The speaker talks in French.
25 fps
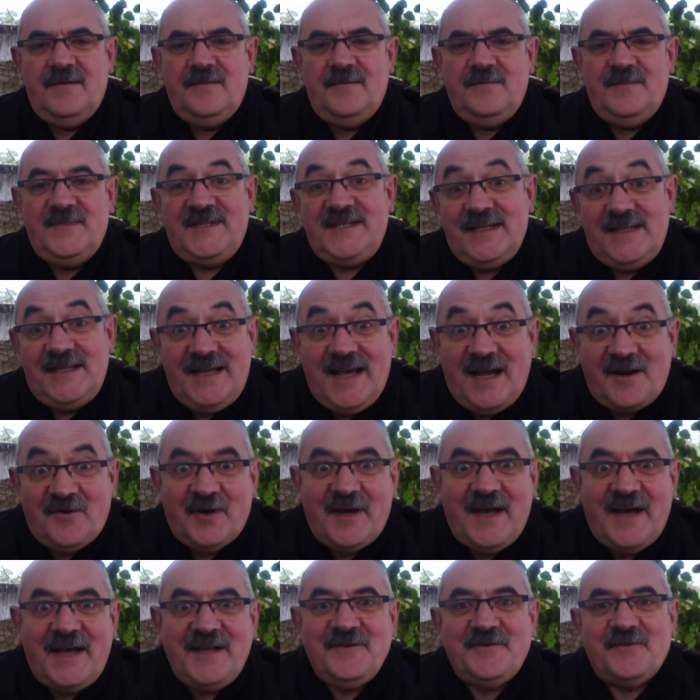Mais s'il y a le
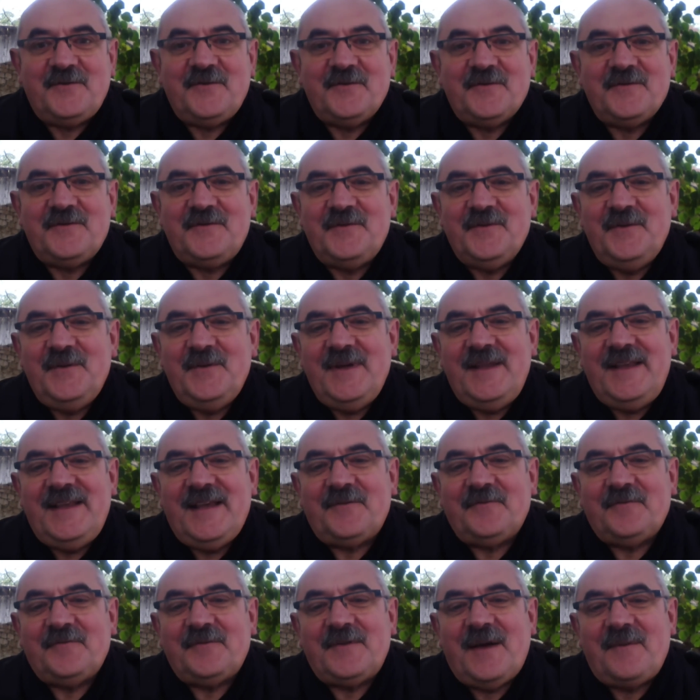règne de Dieu, il y
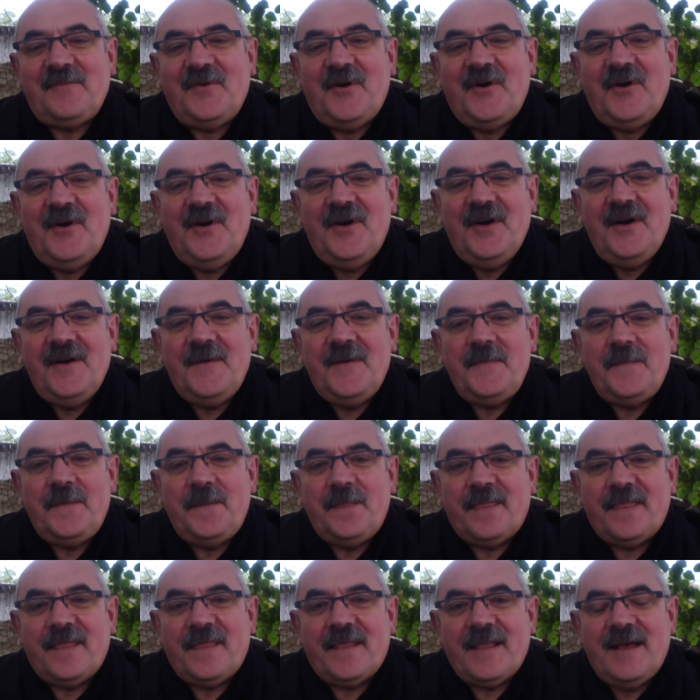a tout d'abord
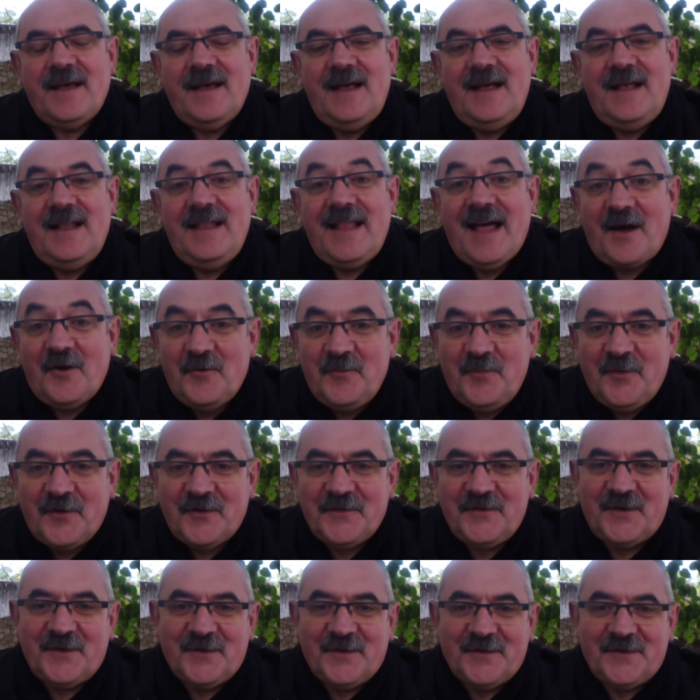la
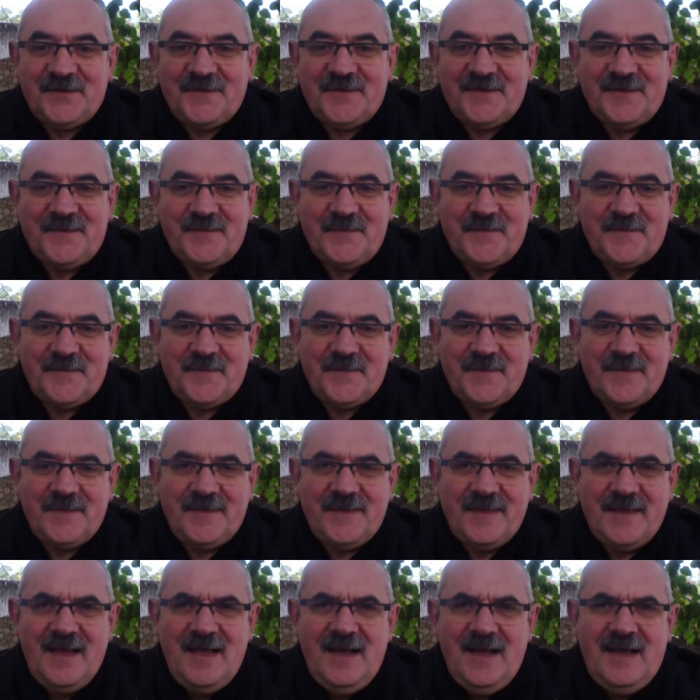repentance.
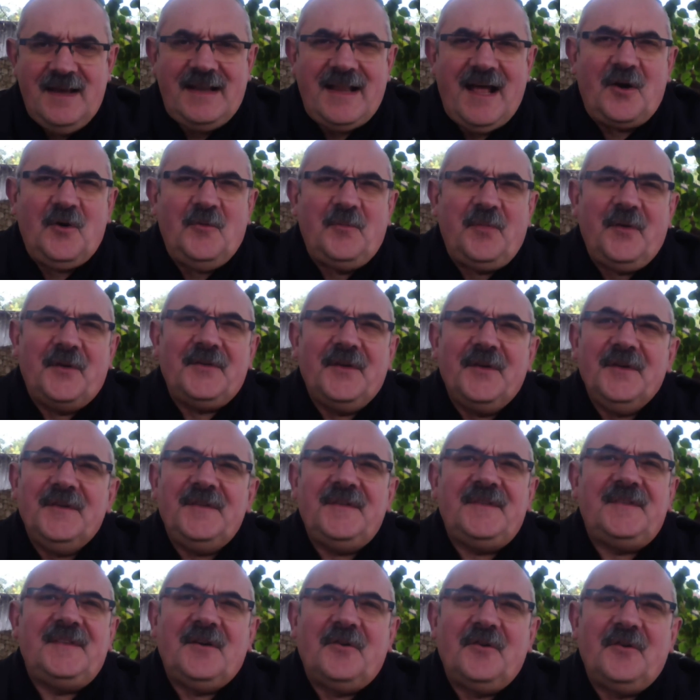La repentance,
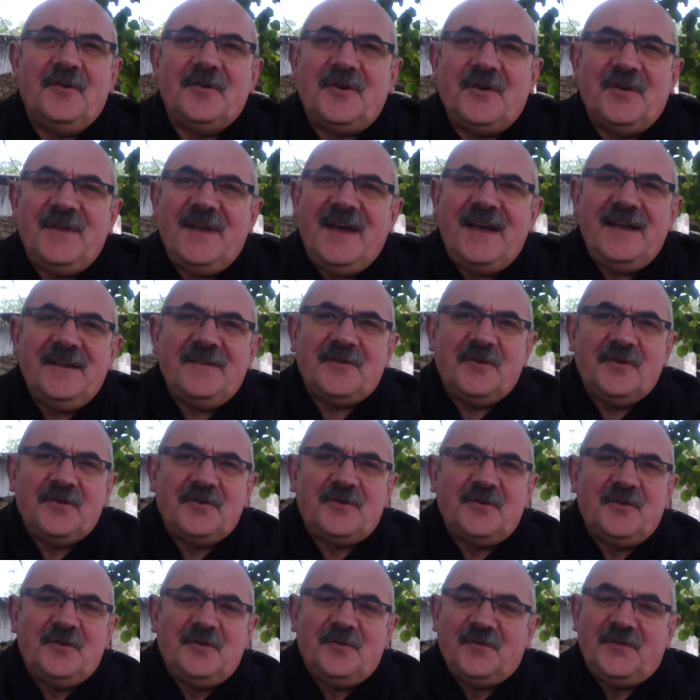c'est reconnaître
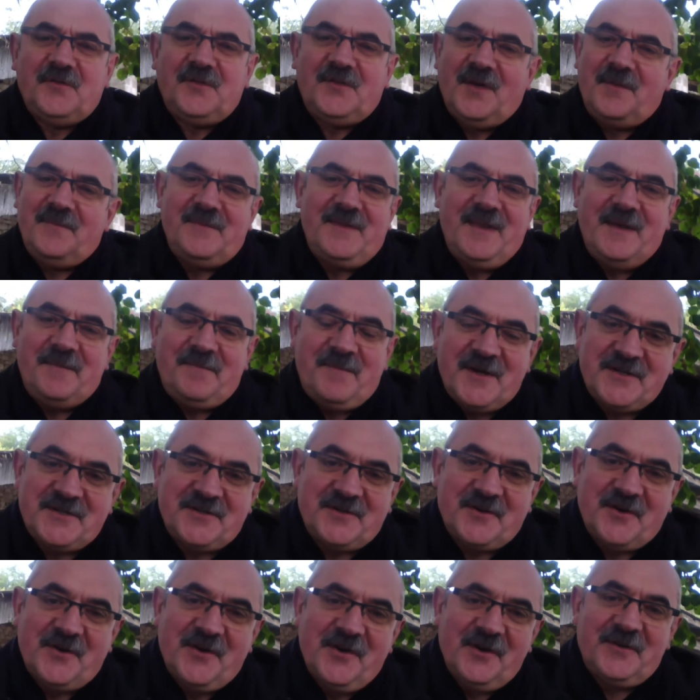que nous sommes des
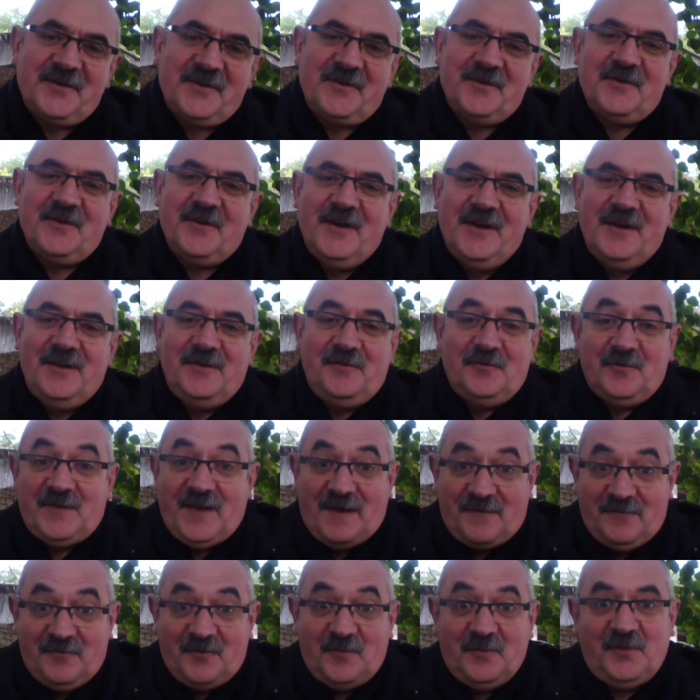pécheurs, que nous
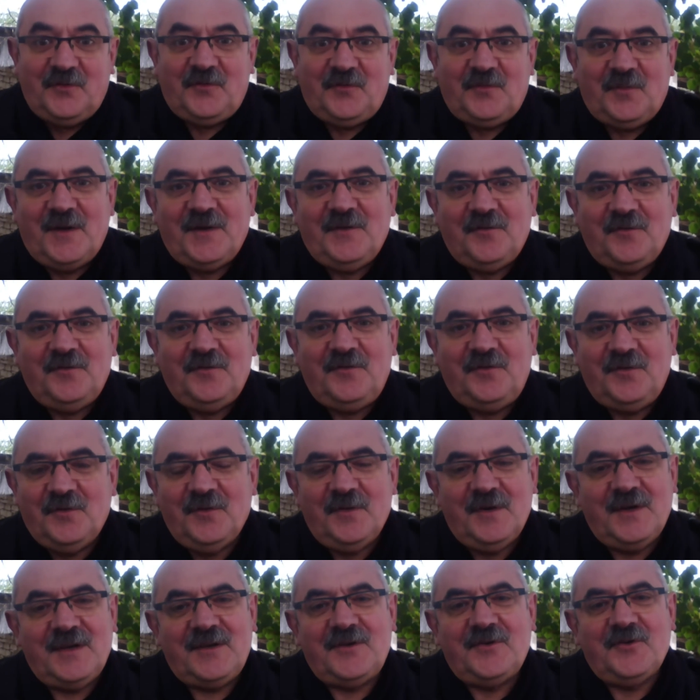avons besoin de
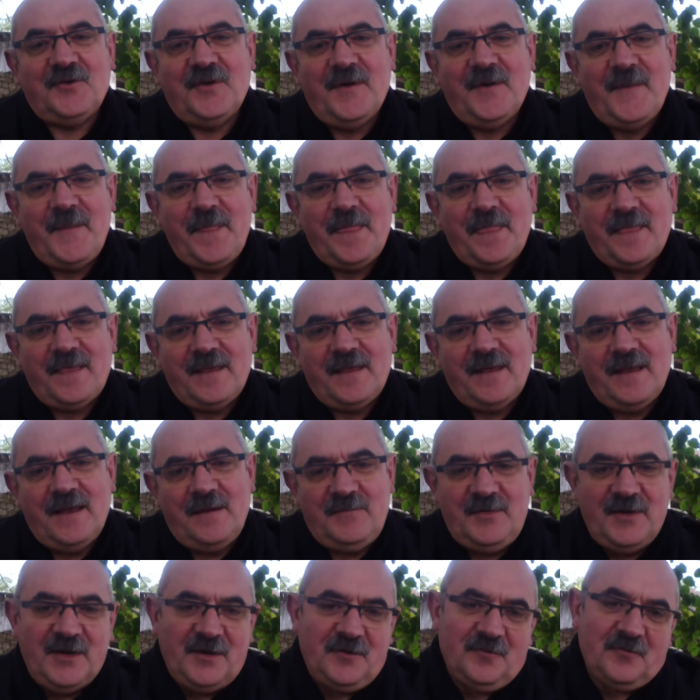Dieu et que
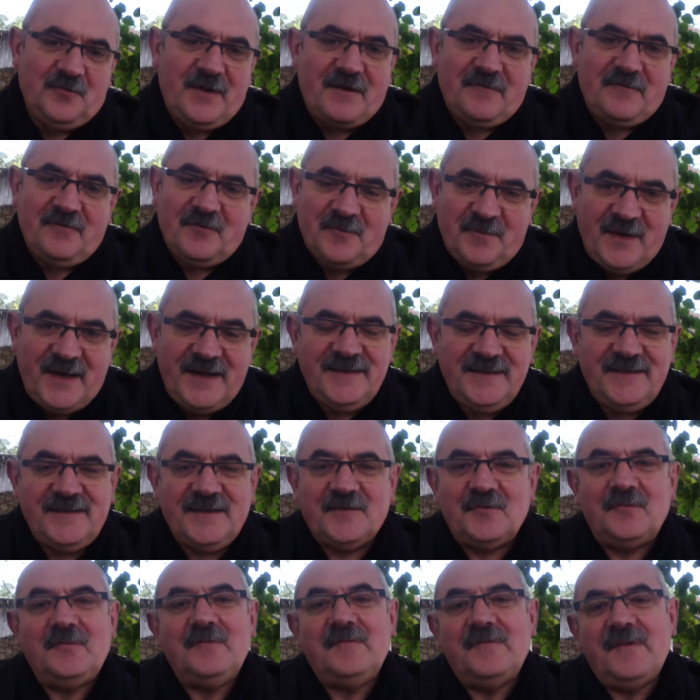eh bien, nous n'avons pas
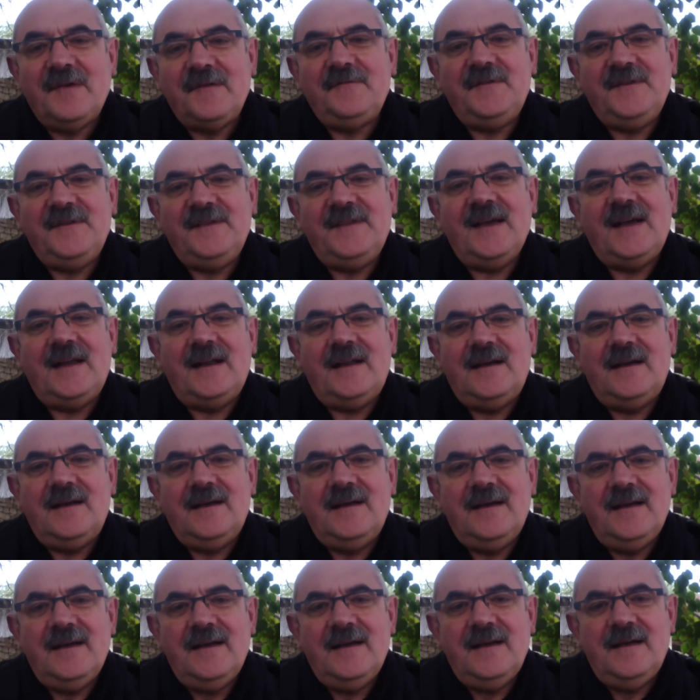été trouvés fidèles
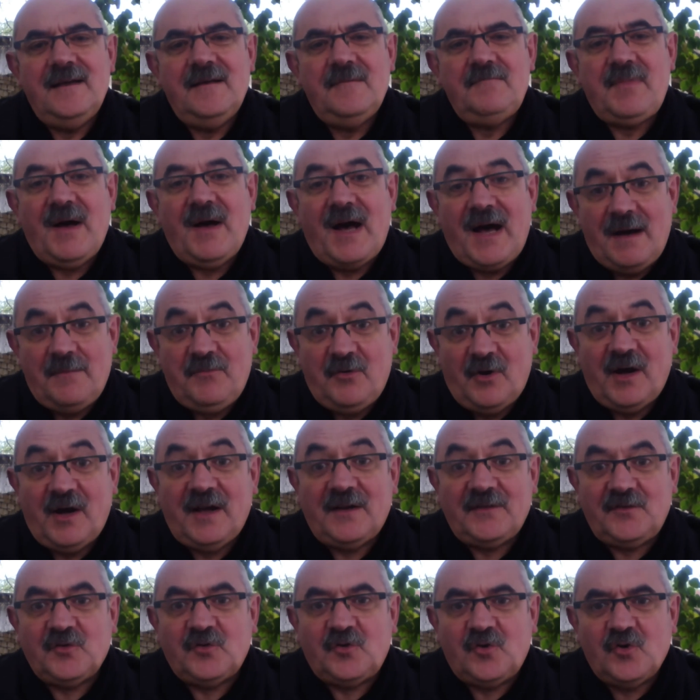par rapport
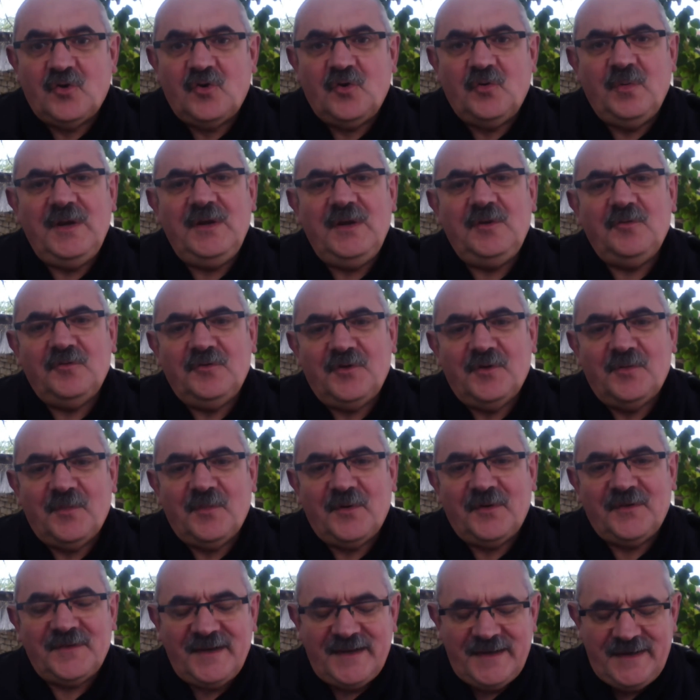à ce que lui nous
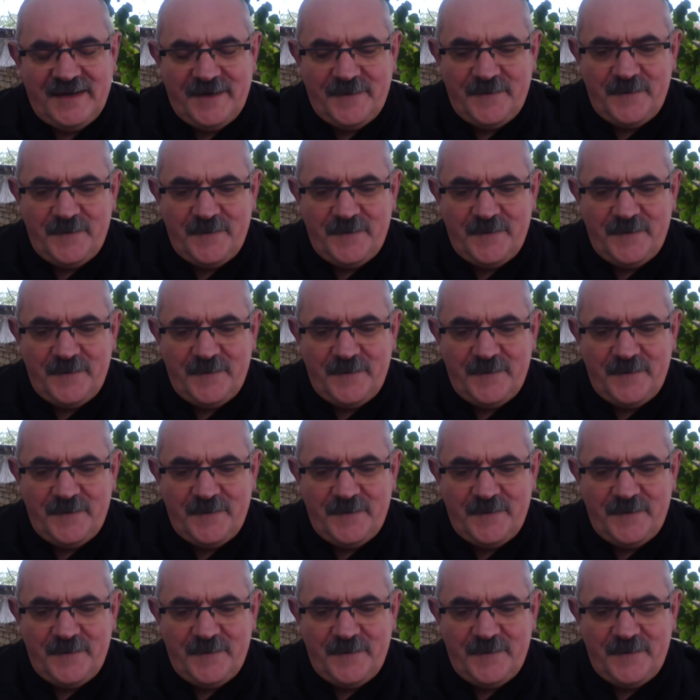demandait.